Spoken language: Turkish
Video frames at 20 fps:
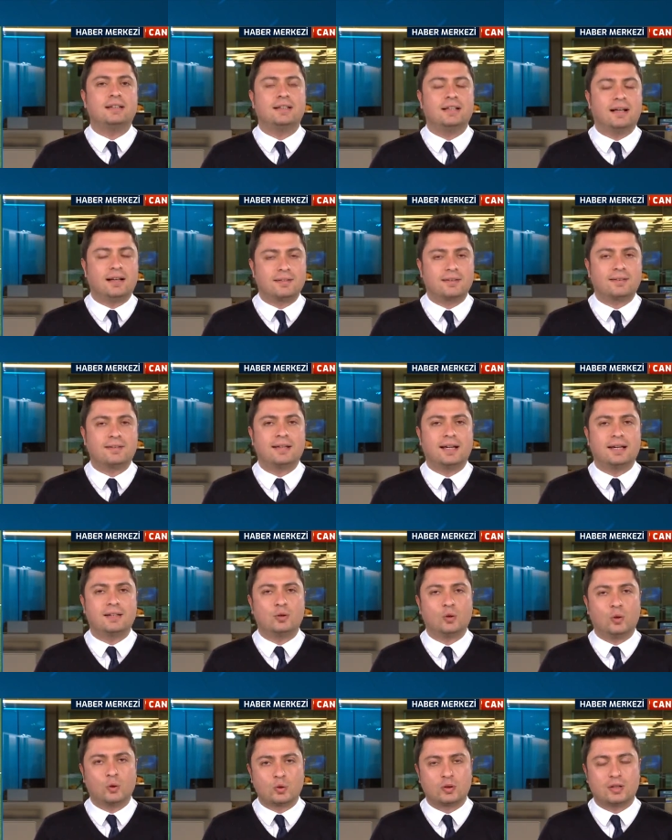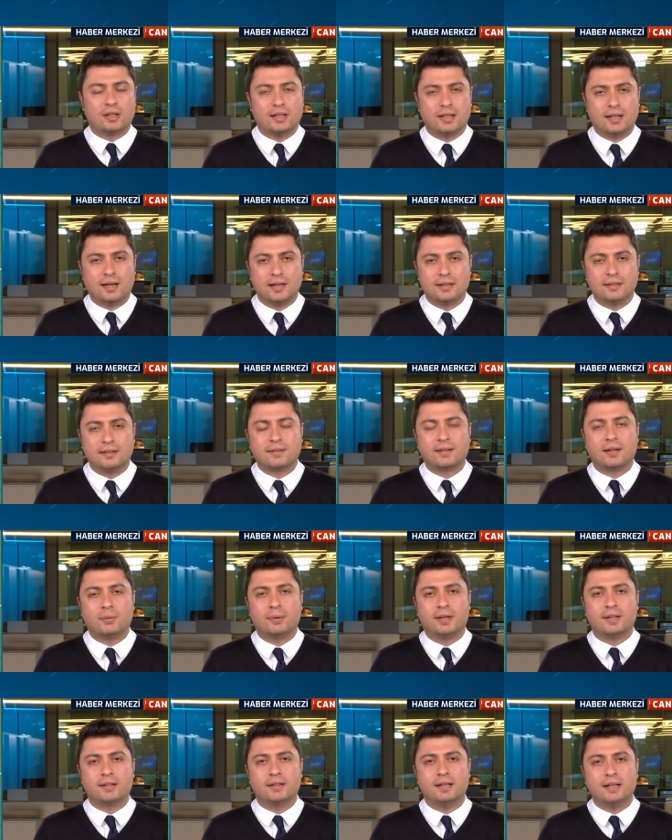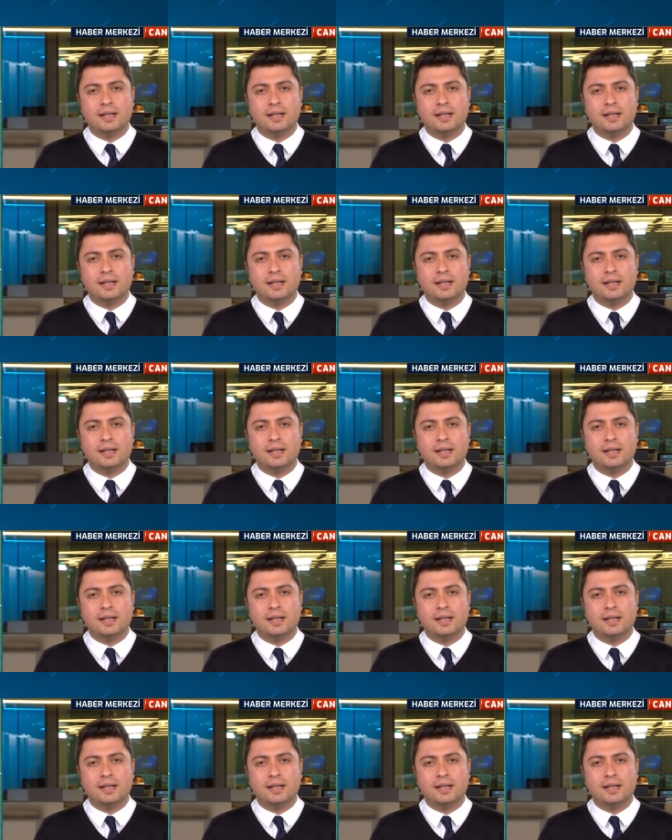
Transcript: yansıyan noktalar aynı zamanda.